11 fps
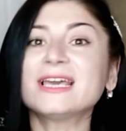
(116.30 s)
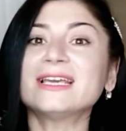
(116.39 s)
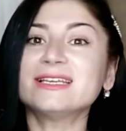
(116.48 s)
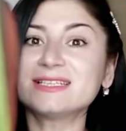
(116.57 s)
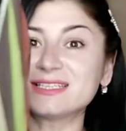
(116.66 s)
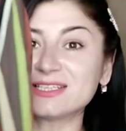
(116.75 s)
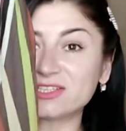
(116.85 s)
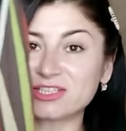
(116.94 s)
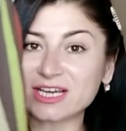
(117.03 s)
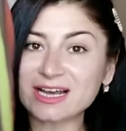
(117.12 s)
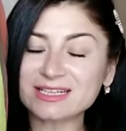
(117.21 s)
И
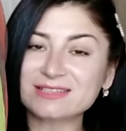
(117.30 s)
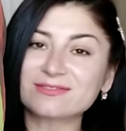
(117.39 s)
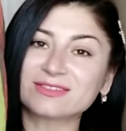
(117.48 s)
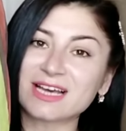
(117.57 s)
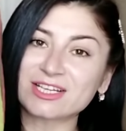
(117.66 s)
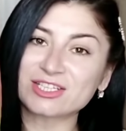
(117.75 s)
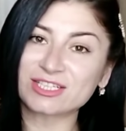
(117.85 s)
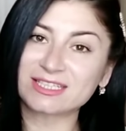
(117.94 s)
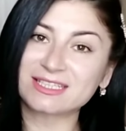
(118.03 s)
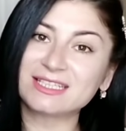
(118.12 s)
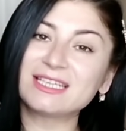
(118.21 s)
сейчас, в наши
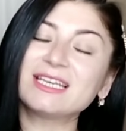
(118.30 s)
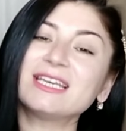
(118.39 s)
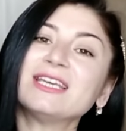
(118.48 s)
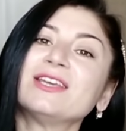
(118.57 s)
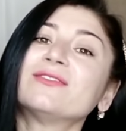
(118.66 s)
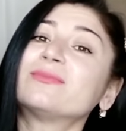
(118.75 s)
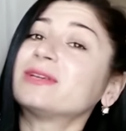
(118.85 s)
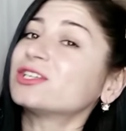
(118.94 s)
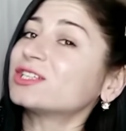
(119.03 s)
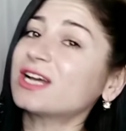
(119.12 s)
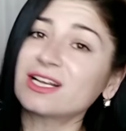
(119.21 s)
дни и в
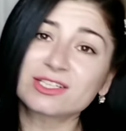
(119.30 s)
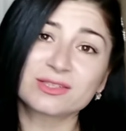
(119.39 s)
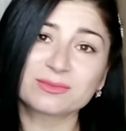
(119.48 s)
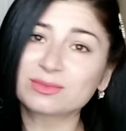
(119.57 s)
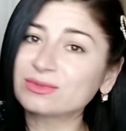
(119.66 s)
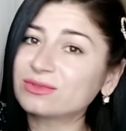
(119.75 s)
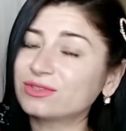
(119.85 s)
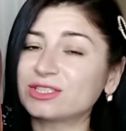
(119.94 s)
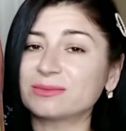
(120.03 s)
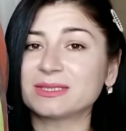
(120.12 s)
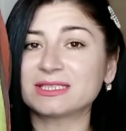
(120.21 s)
ближайшем
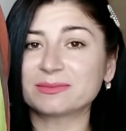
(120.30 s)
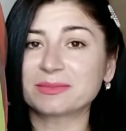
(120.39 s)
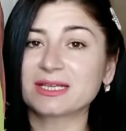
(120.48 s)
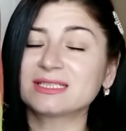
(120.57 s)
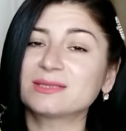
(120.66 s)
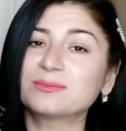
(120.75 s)
будущем эти платья